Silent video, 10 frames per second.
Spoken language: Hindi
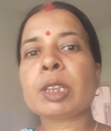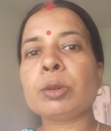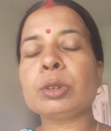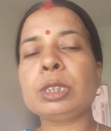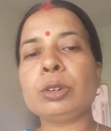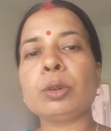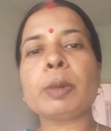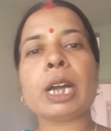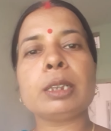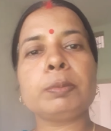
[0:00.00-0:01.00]
कुछ दिनों
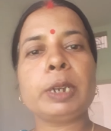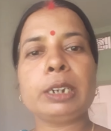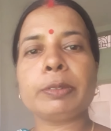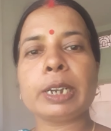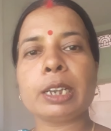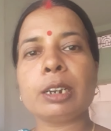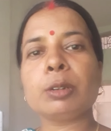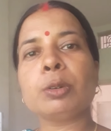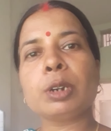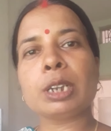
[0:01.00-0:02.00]
बाद पेंट
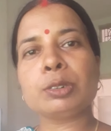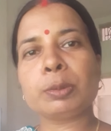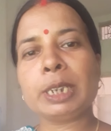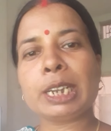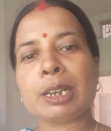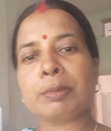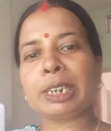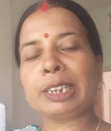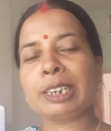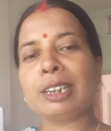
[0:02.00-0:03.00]
वगैरह होगा जो भी काम
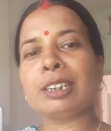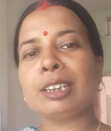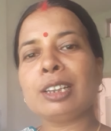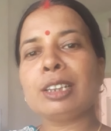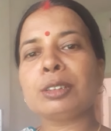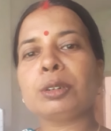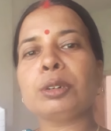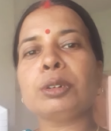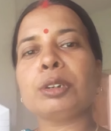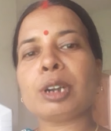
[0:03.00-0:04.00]
रहेगा तो
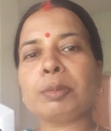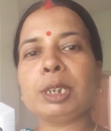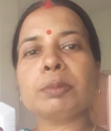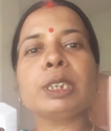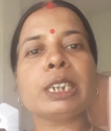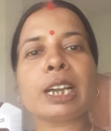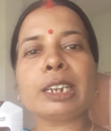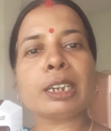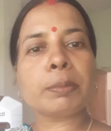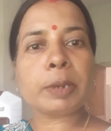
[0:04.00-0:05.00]
अभी हम
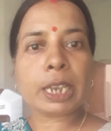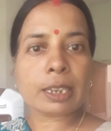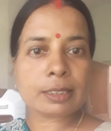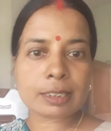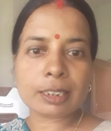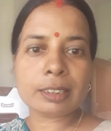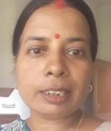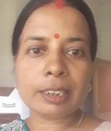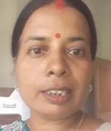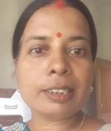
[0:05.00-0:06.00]
दिखाने का प्रयास करते
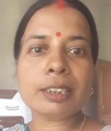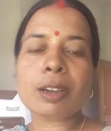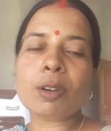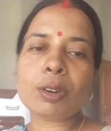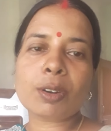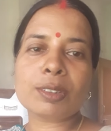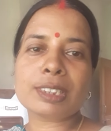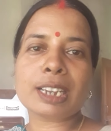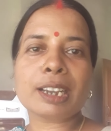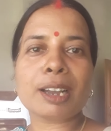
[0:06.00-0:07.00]
हैं कि कौन कौन
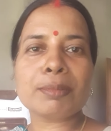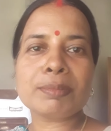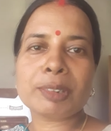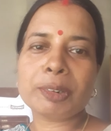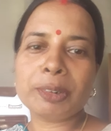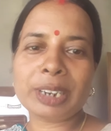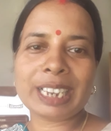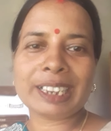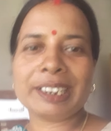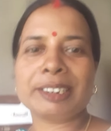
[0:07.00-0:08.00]
सा काम हो
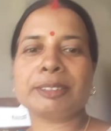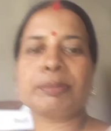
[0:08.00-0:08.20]
गया है